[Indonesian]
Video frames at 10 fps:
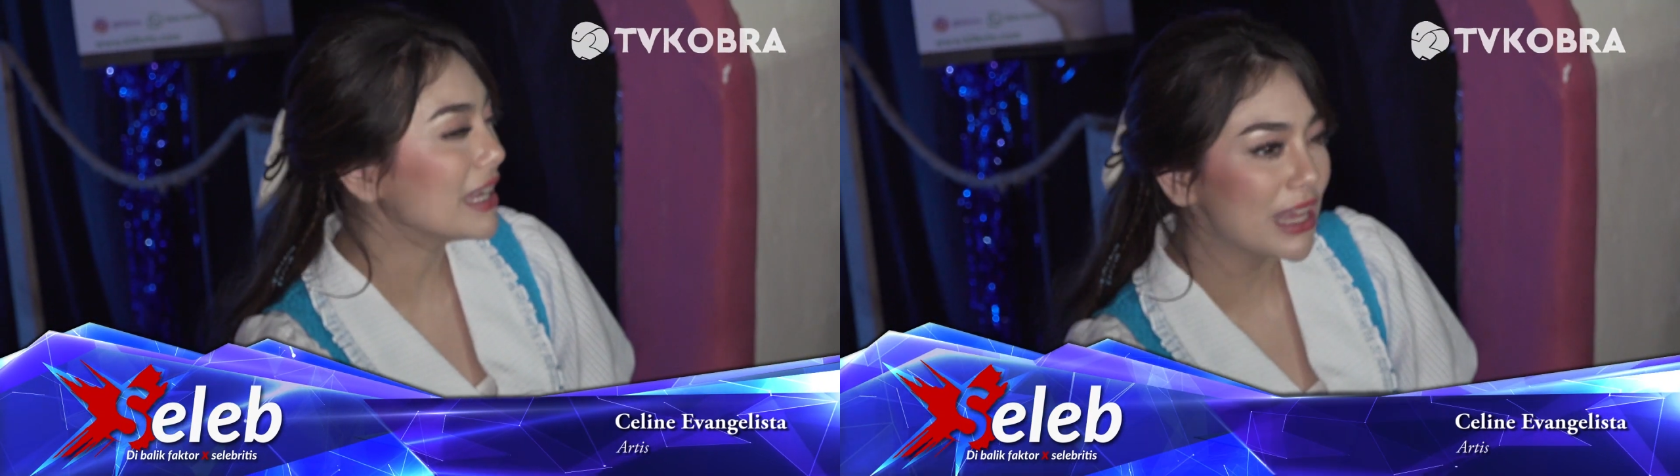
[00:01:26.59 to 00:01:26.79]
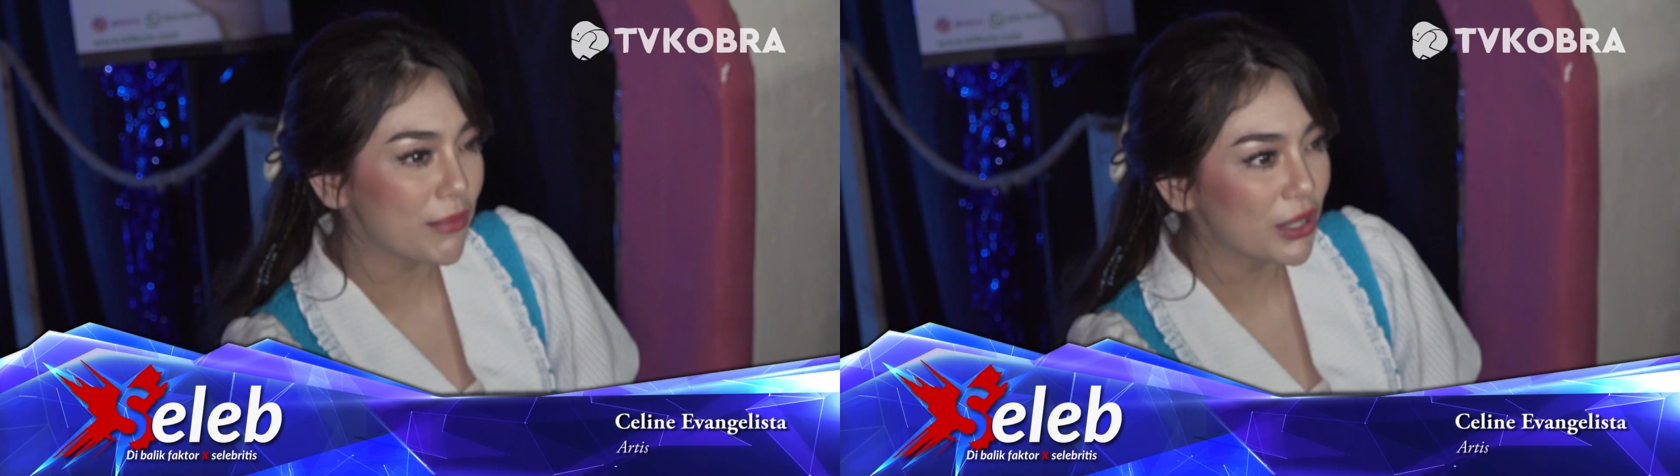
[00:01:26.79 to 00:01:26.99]

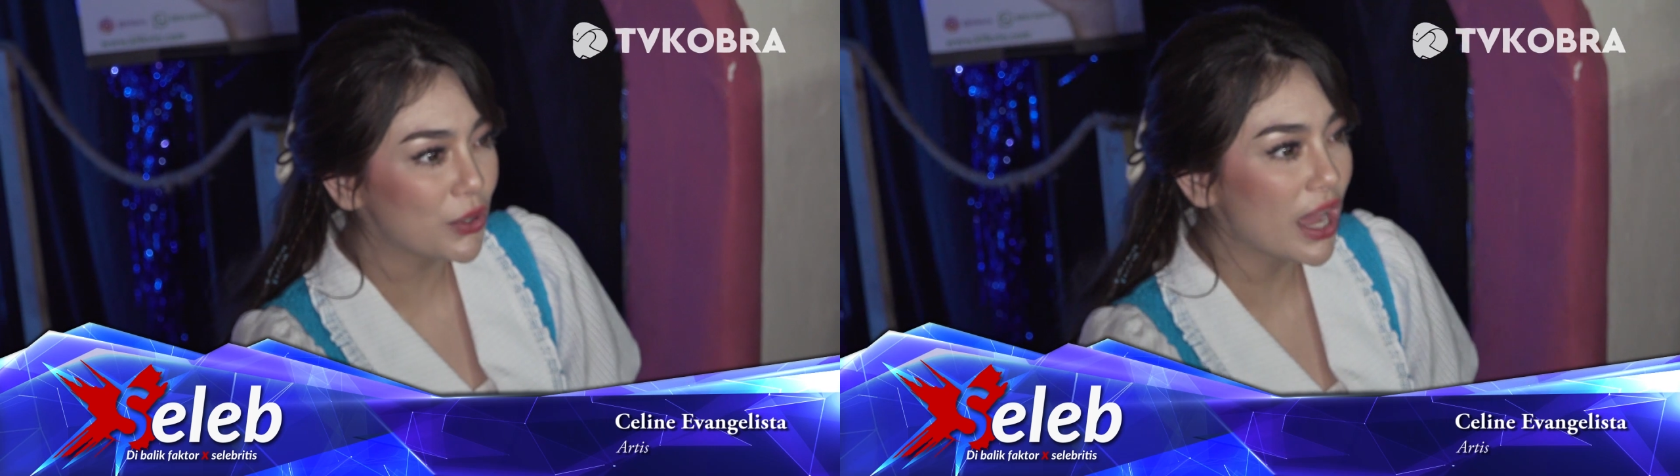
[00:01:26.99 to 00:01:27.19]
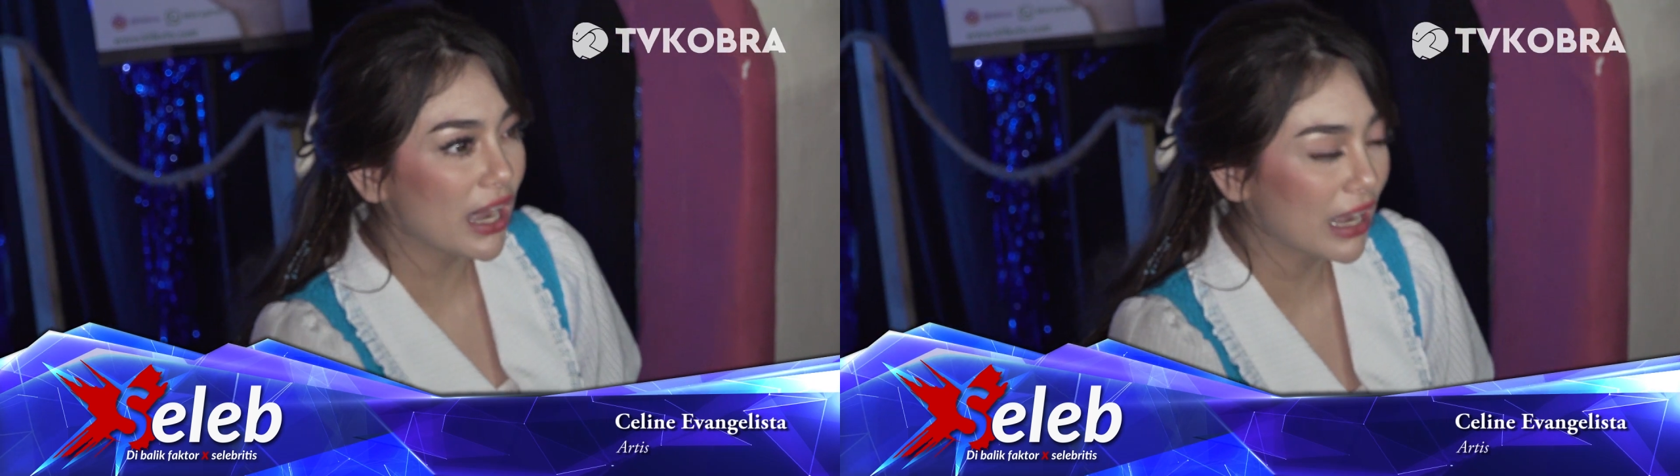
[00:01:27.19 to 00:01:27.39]
bikin nyaman
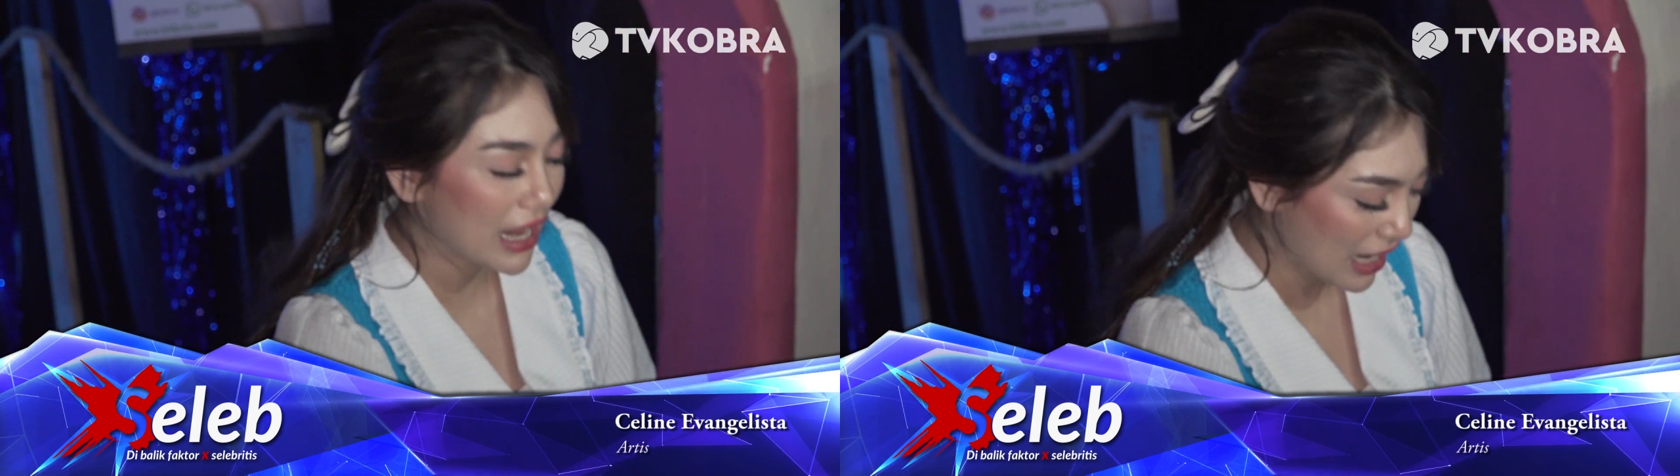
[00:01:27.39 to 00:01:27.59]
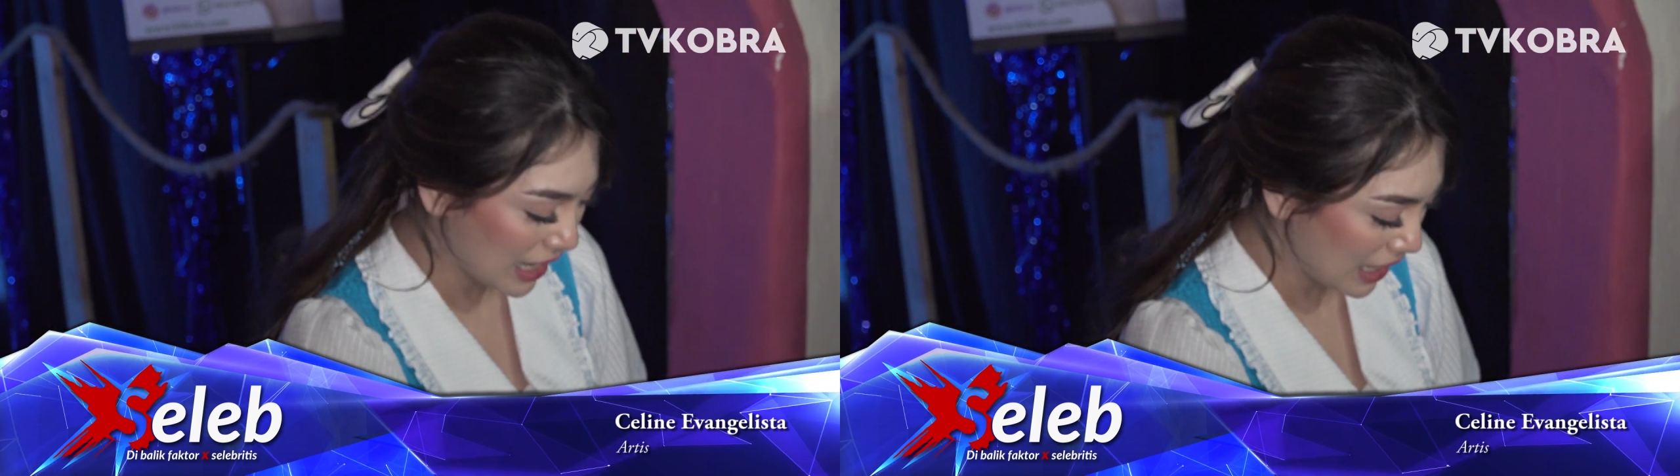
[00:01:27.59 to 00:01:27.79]
tuh
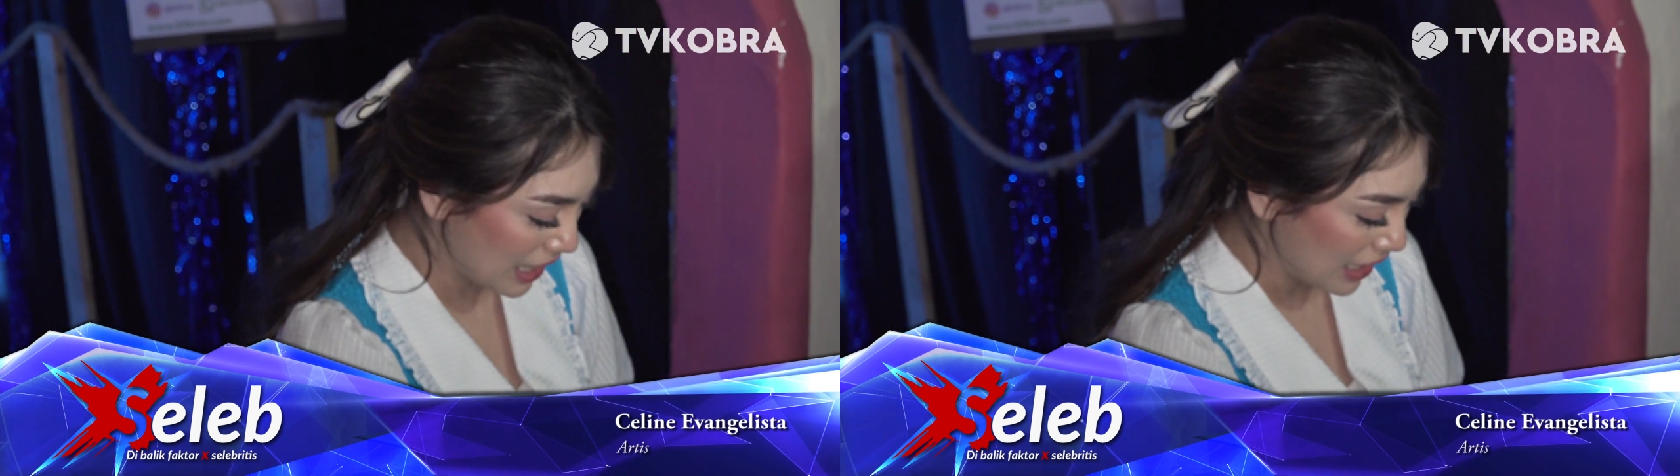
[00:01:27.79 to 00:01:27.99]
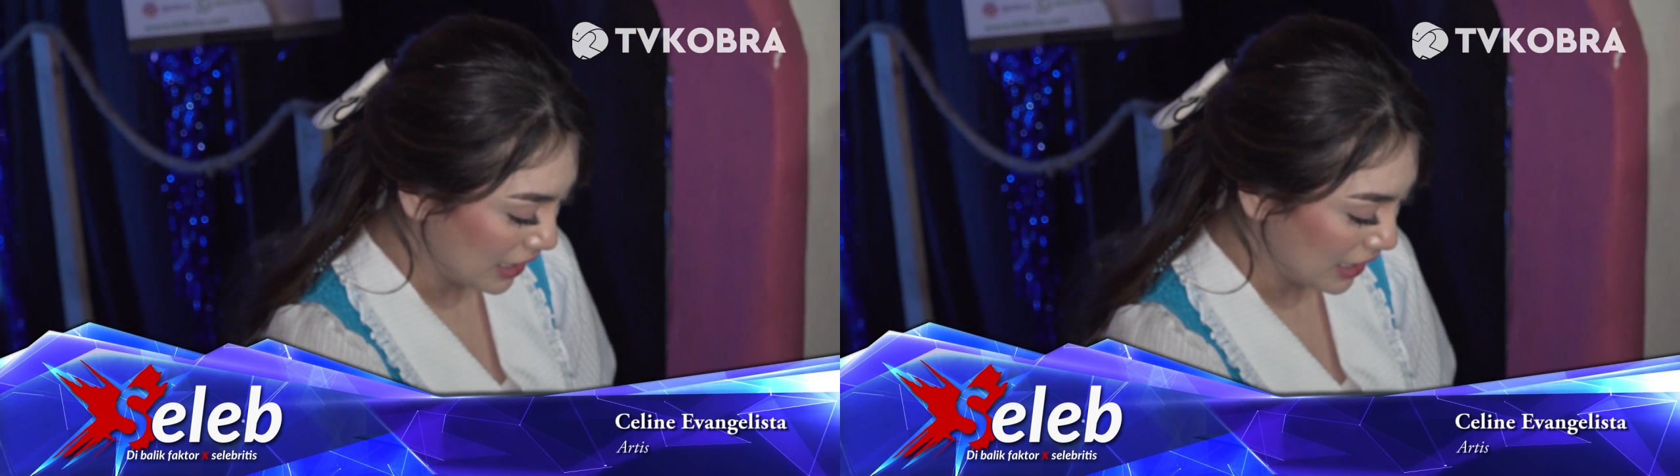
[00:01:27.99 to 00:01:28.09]
karena